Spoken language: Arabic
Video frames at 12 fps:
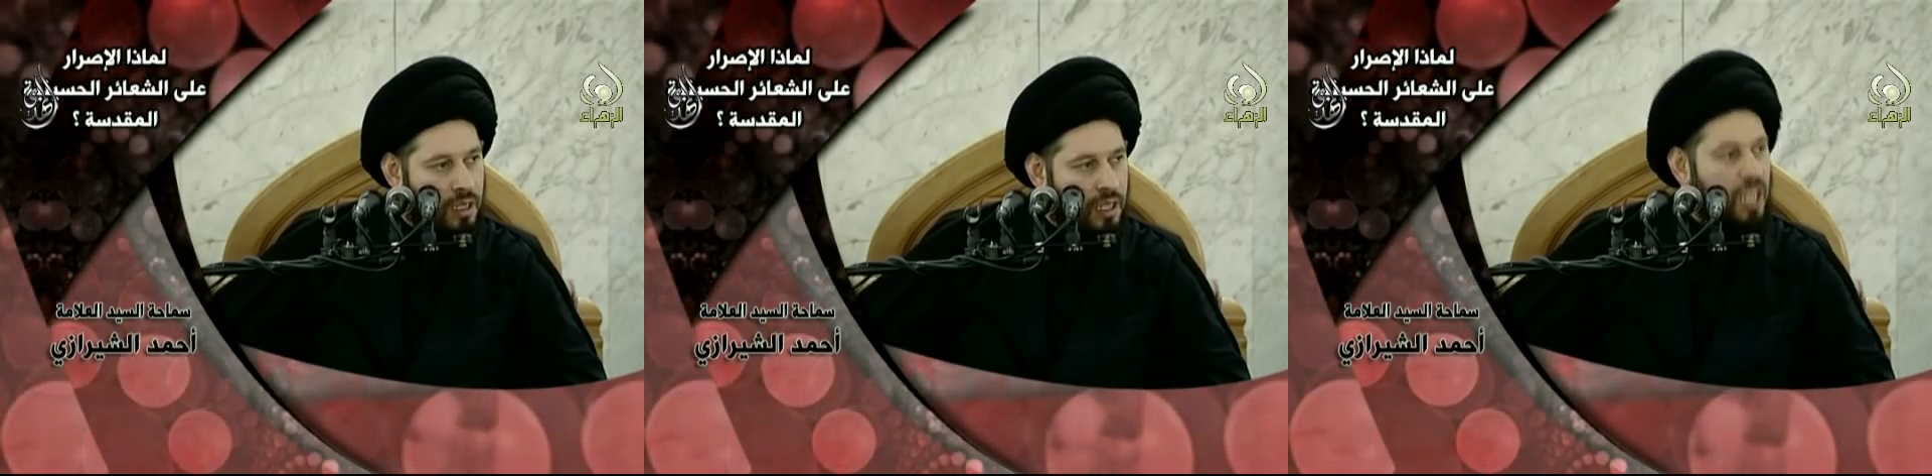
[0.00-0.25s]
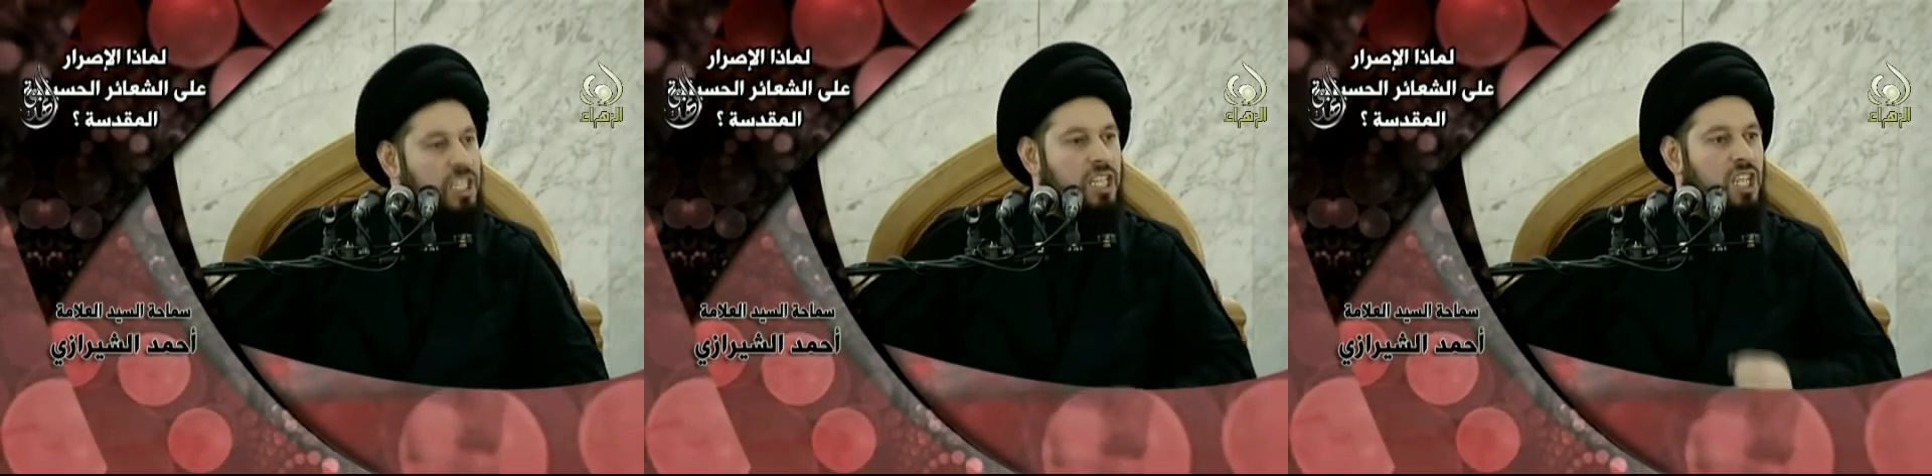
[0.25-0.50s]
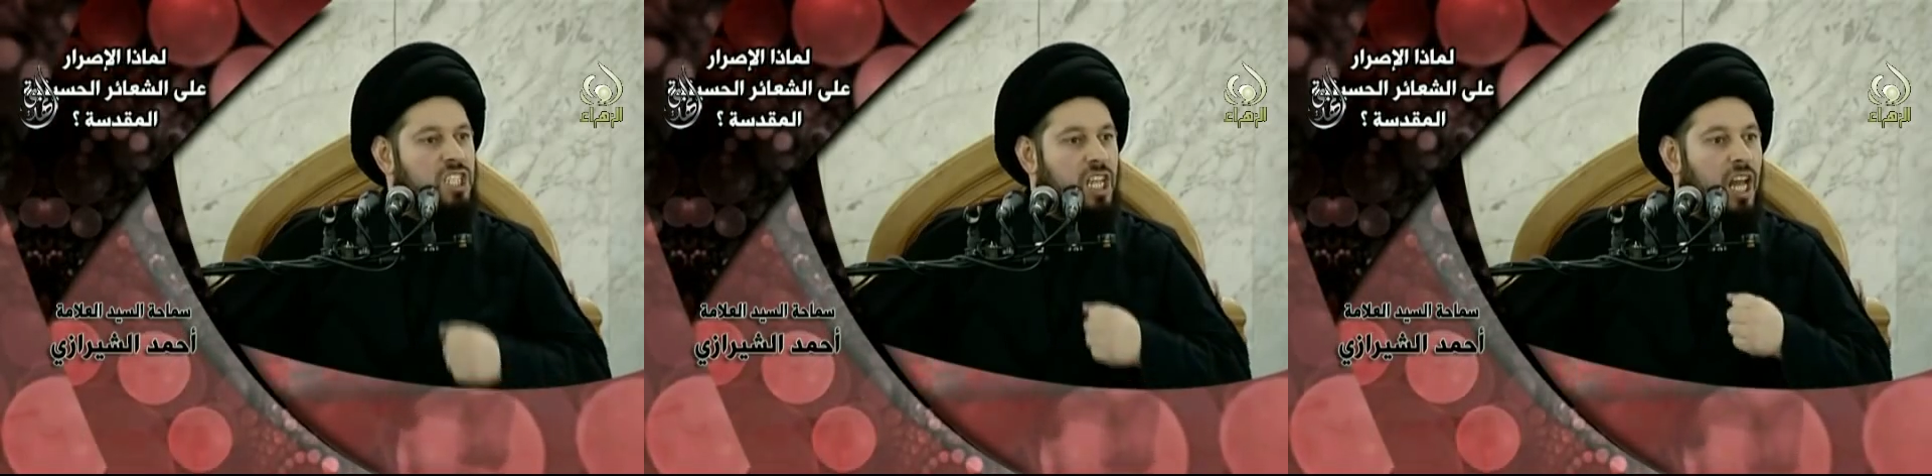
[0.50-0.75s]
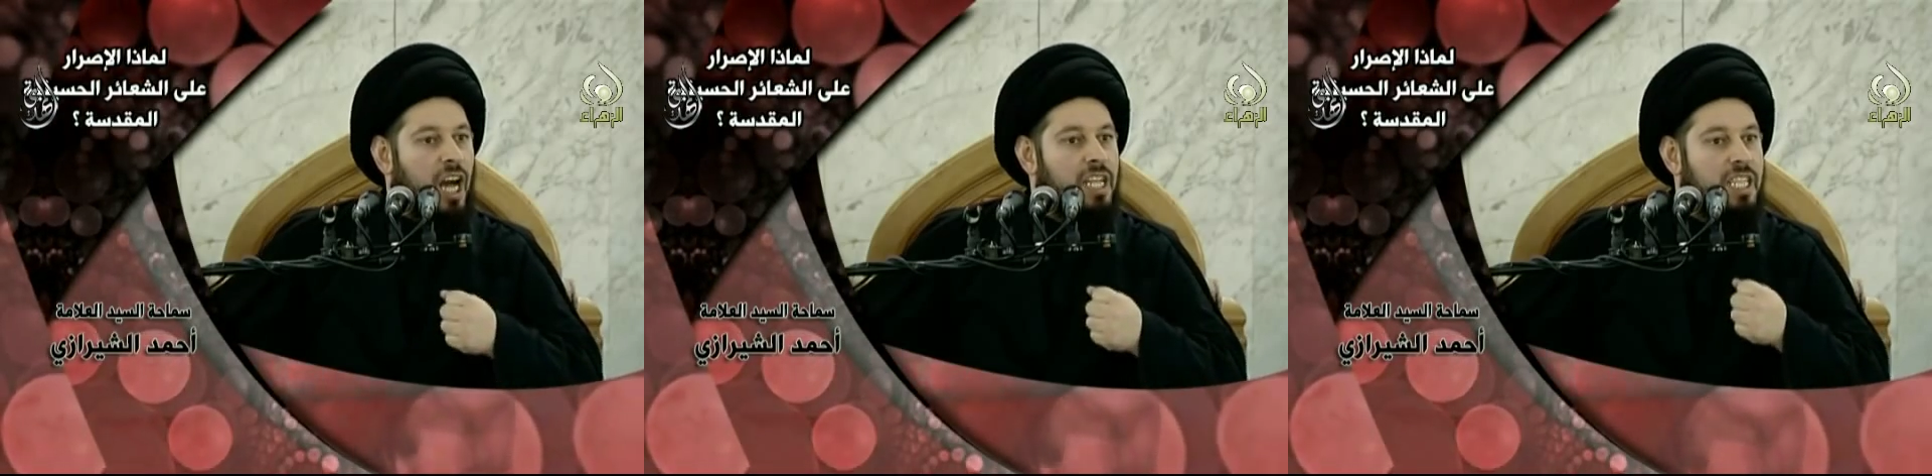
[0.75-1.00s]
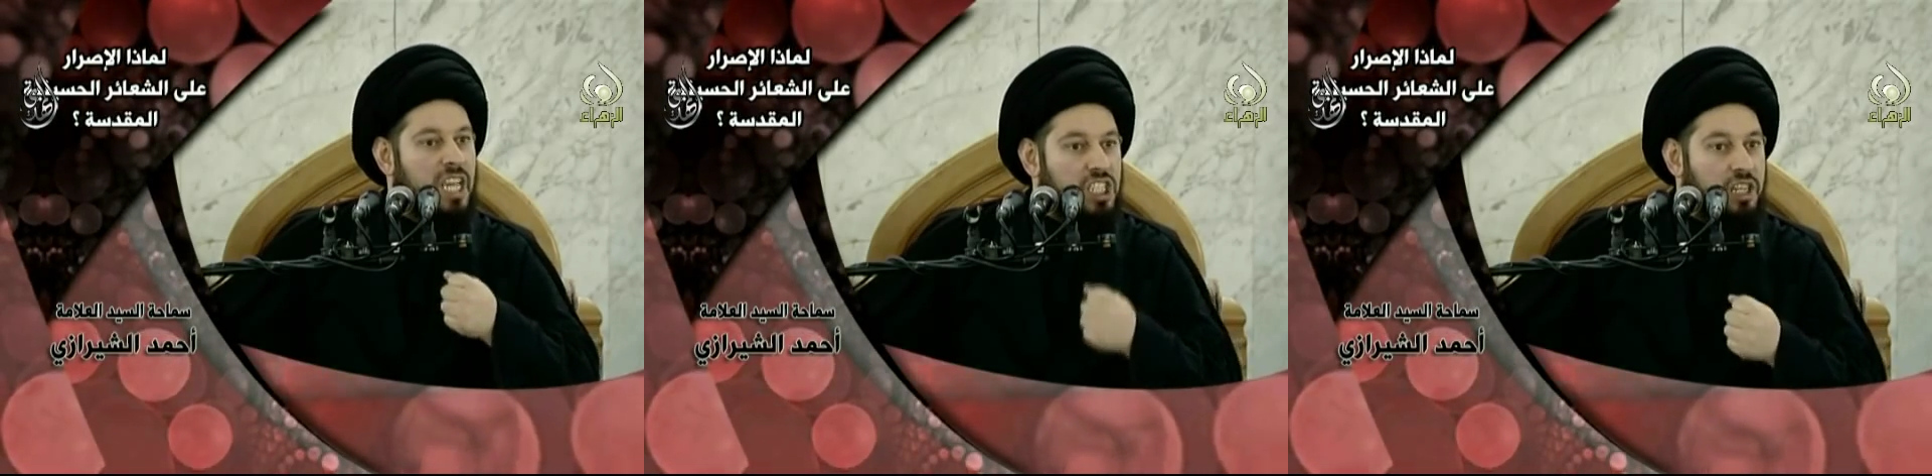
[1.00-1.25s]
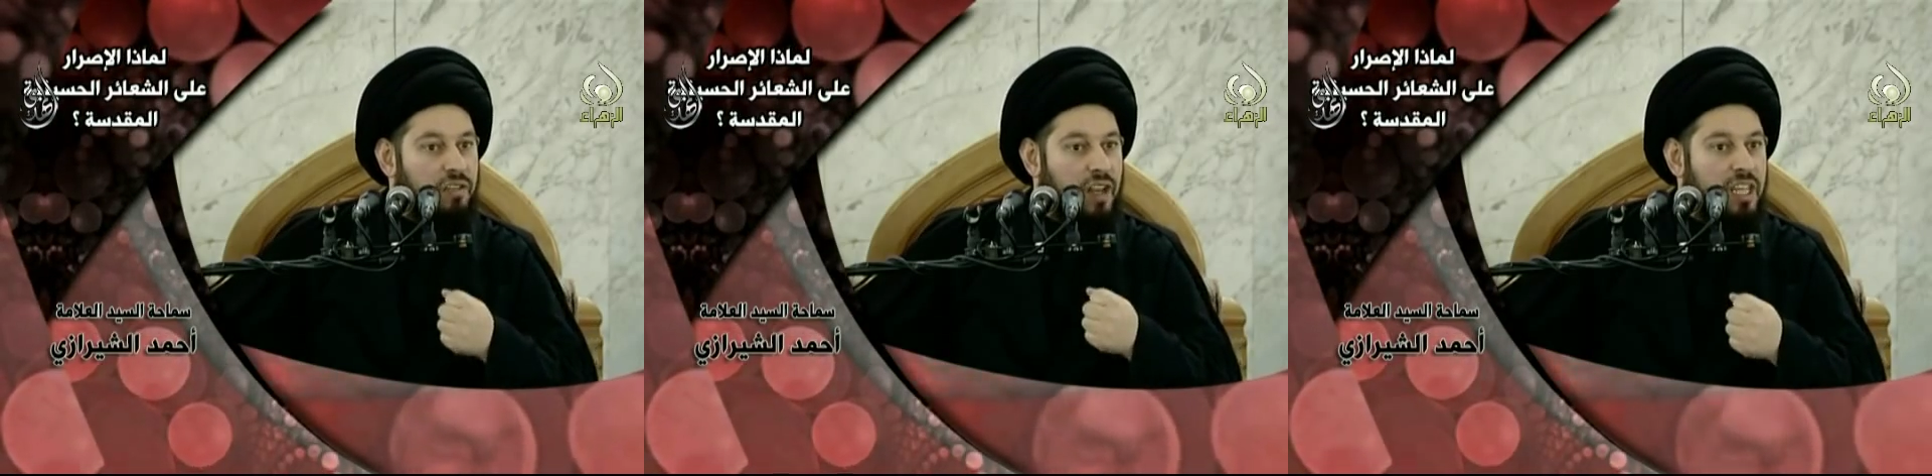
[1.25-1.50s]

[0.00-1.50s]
لا تحتاج إلى أن يصرف